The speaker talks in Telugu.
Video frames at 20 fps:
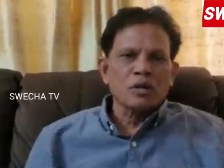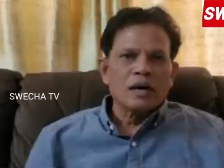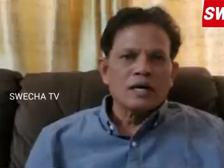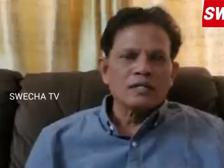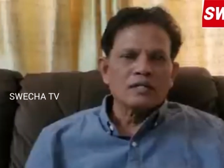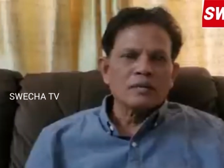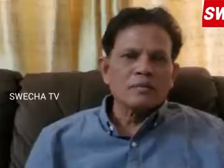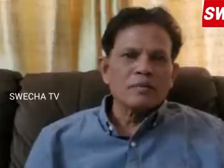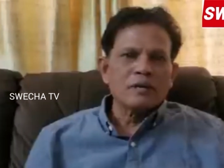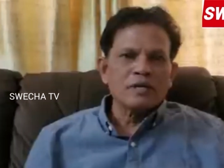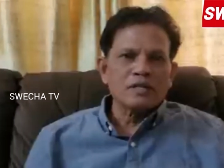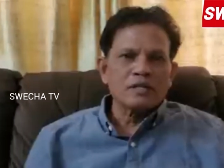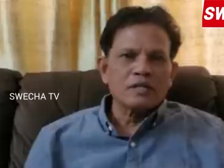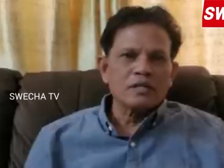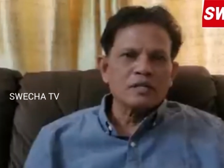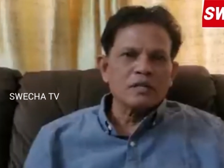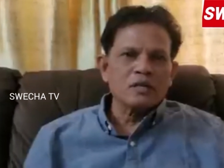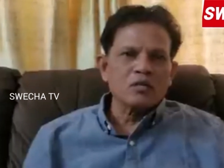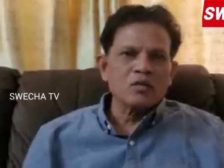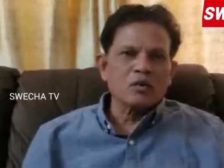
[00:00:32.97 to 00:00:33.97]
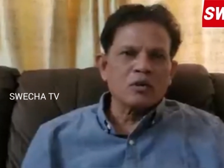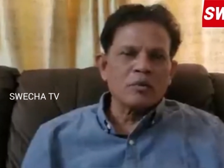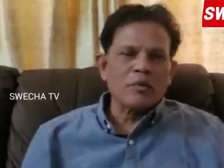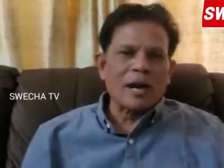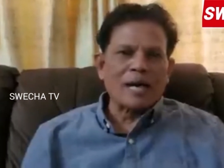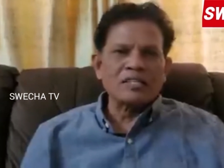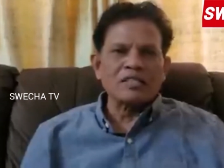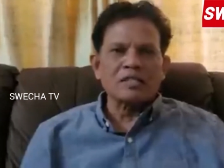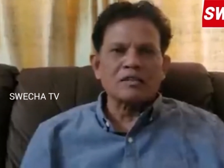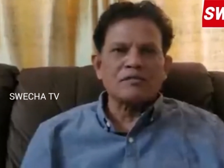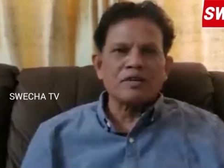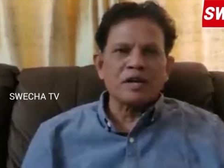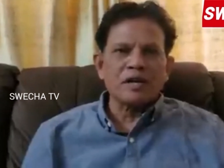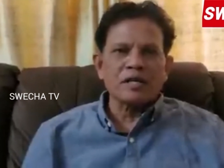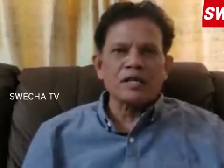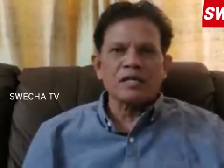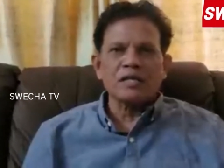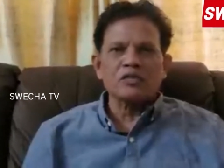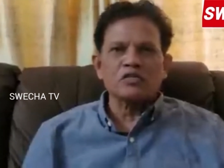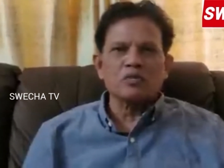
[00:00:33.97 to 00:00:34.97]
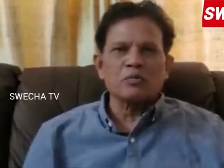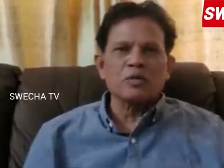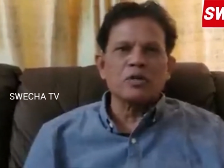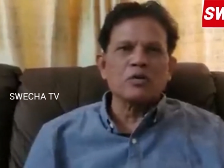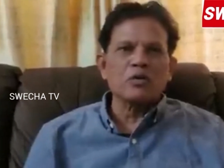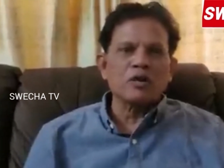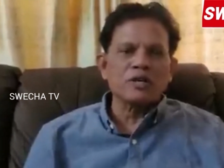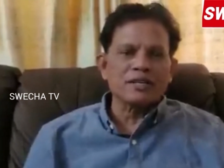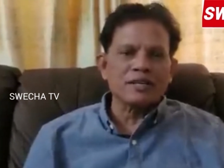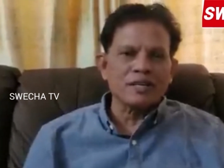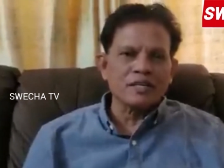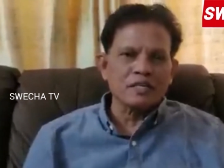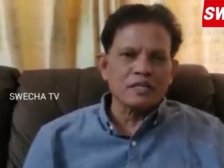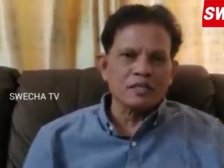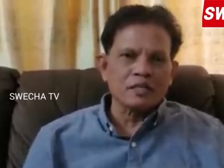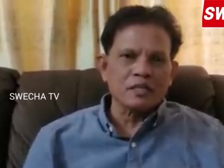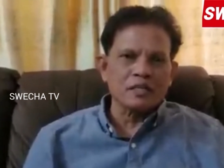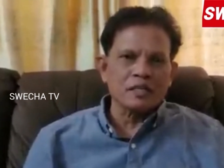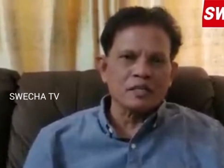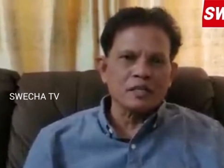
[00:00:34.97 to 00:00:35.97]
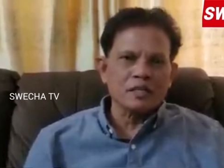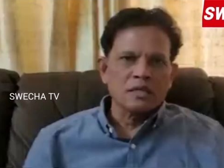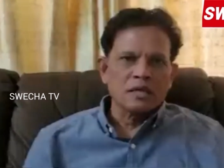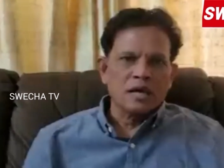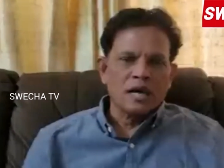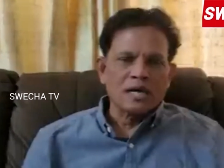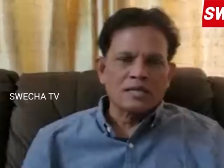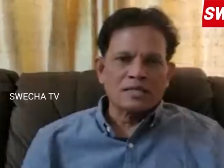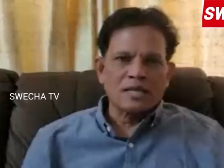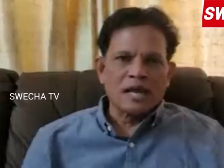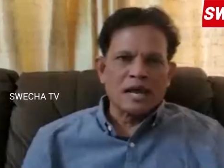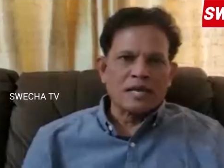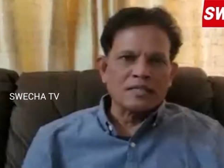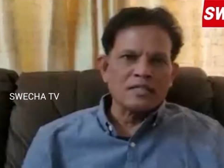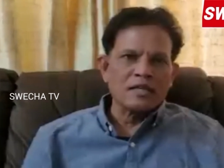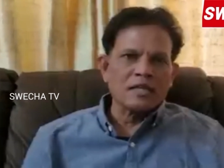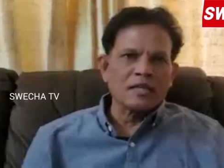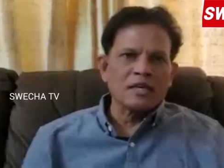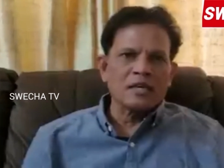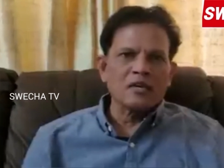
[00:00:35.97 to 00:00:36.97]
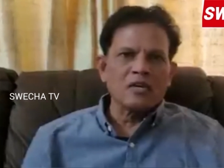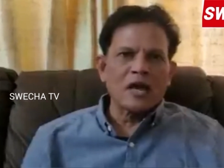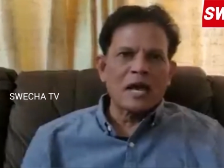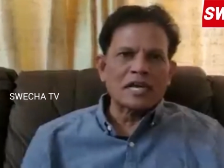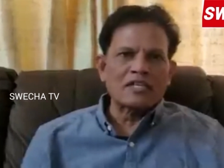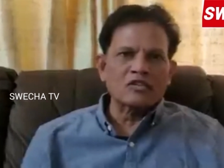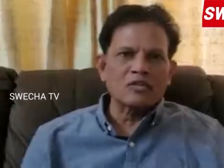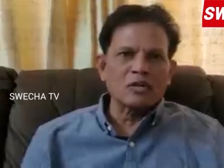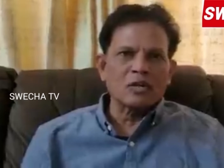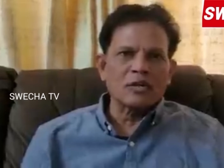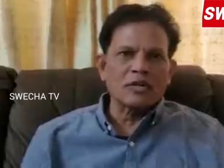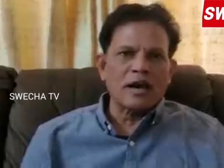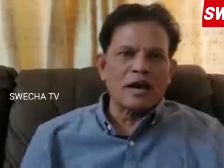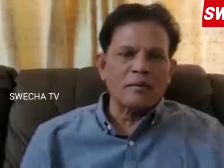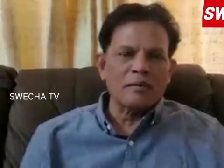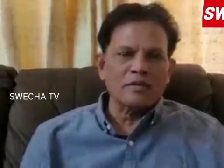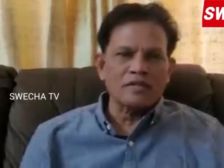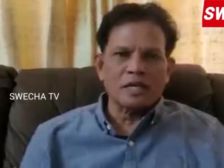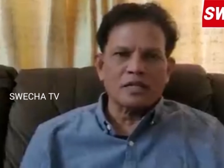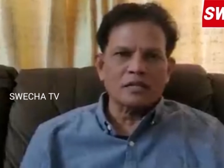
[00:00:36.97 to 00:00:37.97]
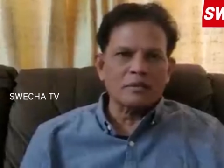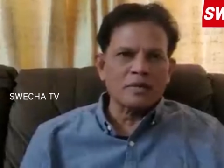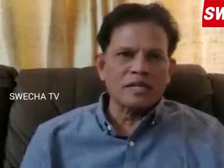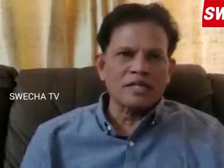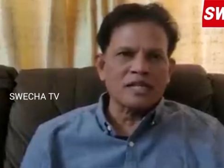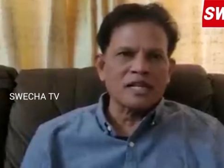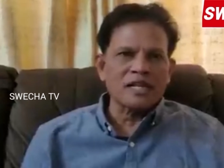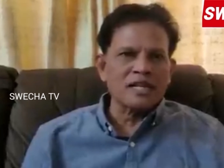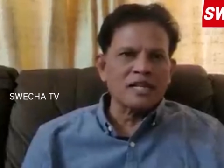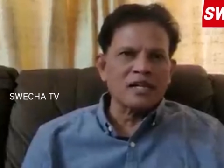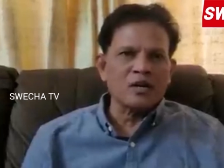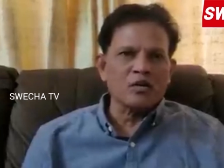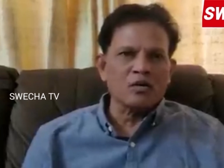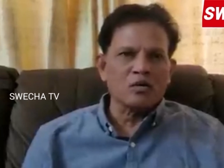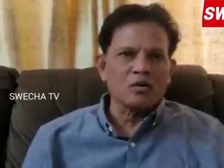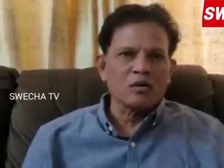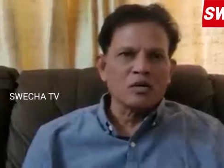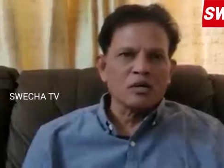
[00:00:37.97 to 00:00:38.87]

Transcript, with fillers: అని చెప్పేసి ఏదో ఒక మ్యాజిక్ ఫిగర్ని సుప్రీంకోర్టు క్రియేట్ చేసింది అసలు రాజ్యాంగంలో యాక్చువల్గా యాభై శాతం అంటే ఏం లేవు